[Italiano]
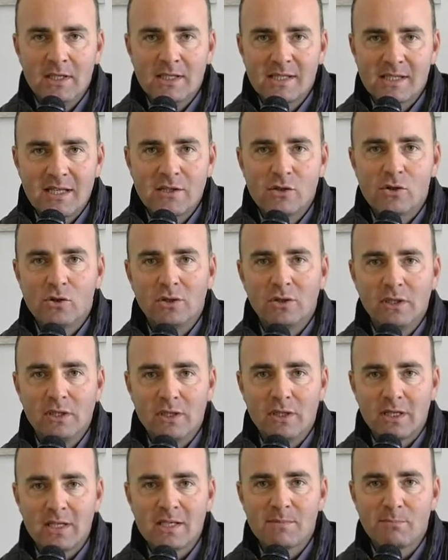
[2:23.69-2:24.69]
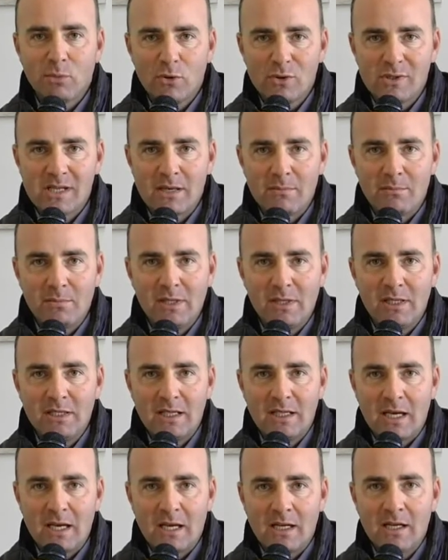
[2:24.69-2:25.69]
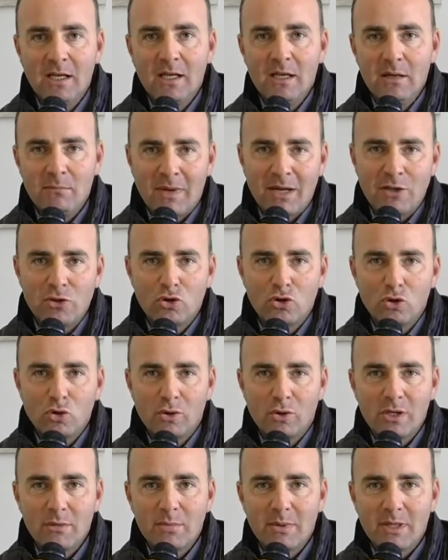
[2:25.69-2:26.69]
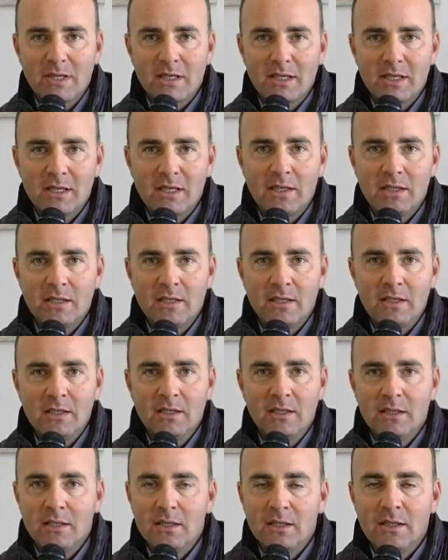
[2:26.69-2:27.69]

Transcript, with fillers: senso di responsabilità maggiore perché eh,